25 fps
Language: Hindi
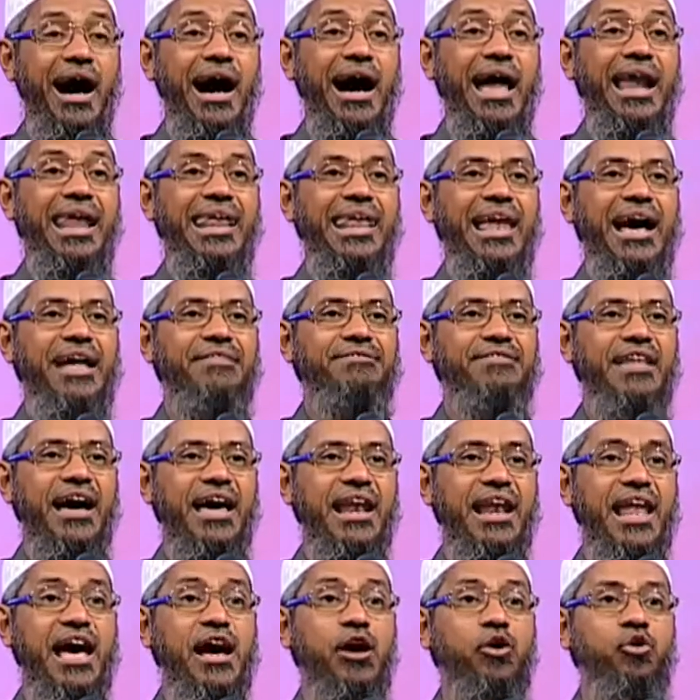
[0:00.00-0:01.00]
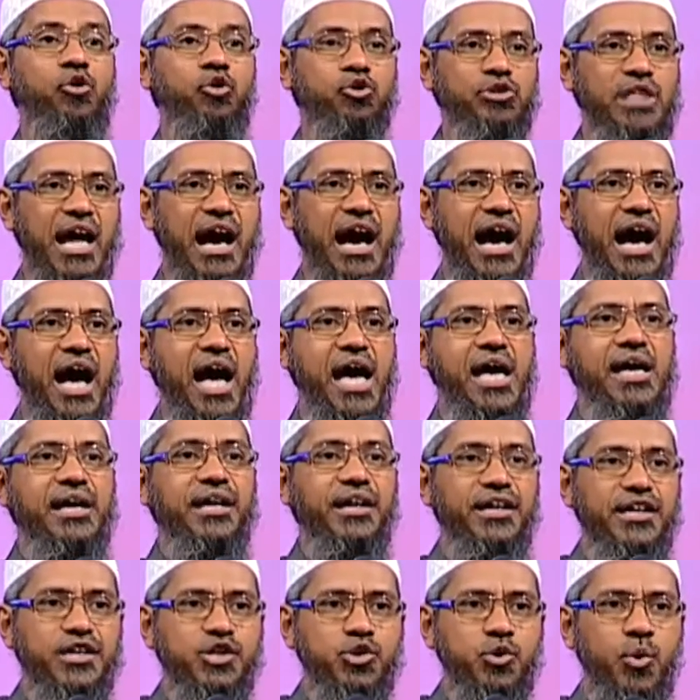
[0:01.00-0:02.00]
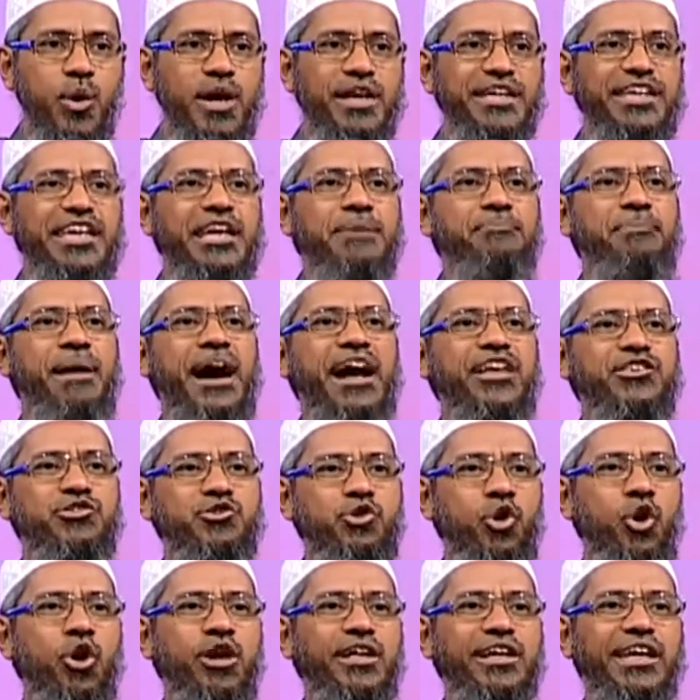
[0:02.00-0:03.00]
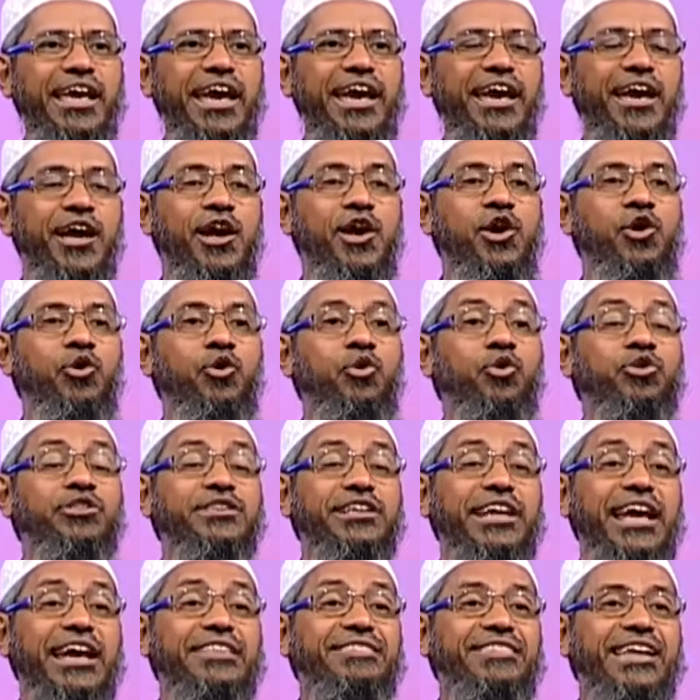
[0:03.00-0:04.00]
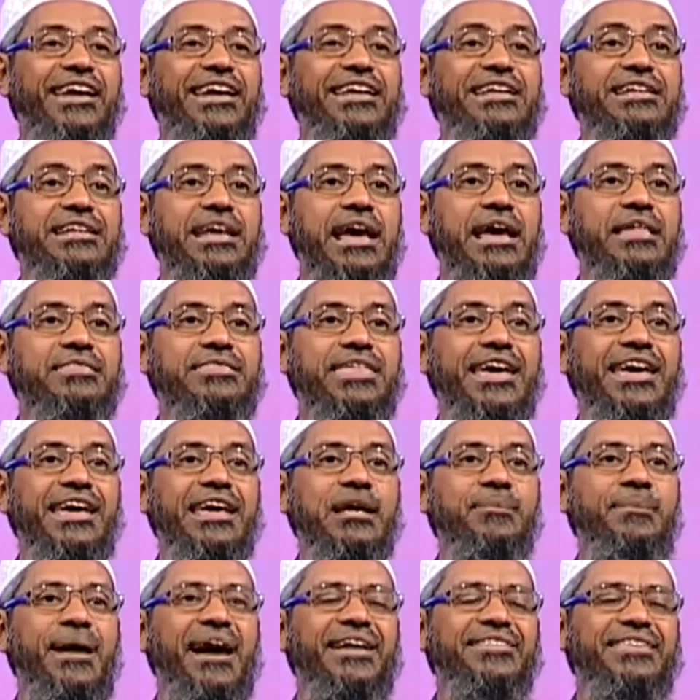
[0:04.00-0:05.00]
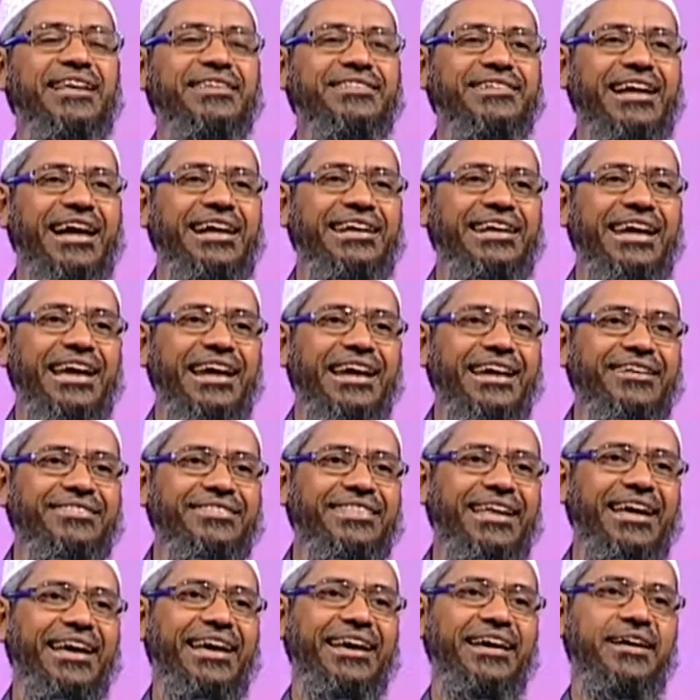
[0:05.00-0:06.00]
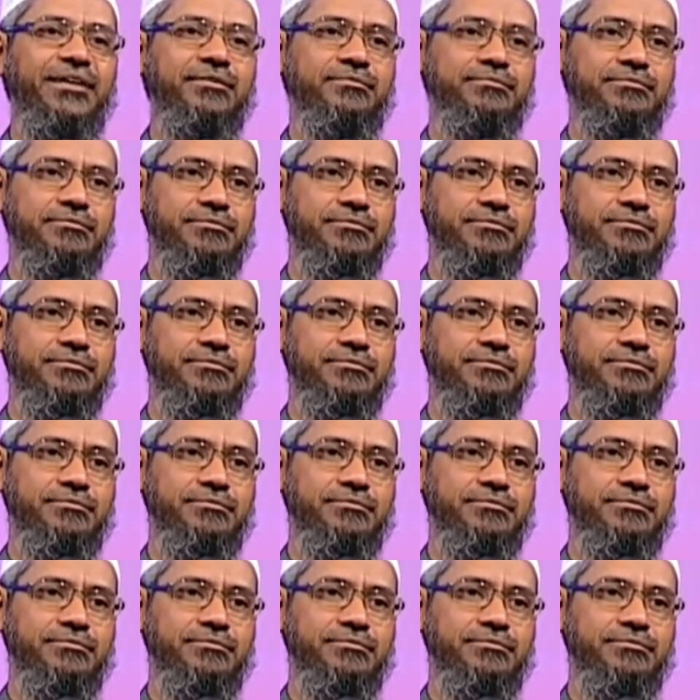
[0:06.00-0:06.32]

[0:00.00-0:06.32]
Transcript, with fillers: अल्लाह ताला खुदा ईश्वर की बात छोड़ के खुद के तरीके से इबादत करने लगते हैं